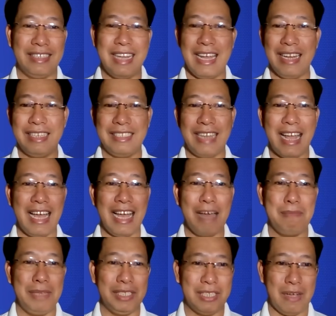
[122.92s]
ra trang
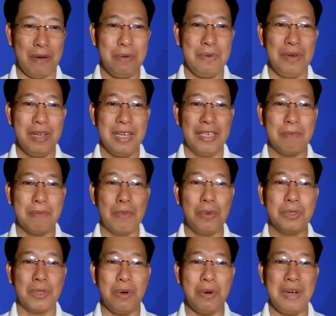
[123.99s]
hai mươi sáu trong
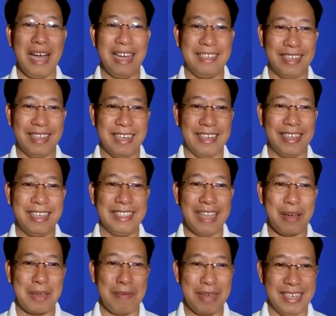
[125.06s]
cuốn sổ hành trình kiến
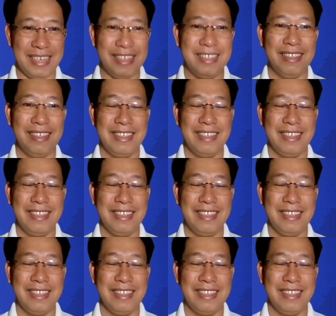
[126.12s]
tạo kim cương.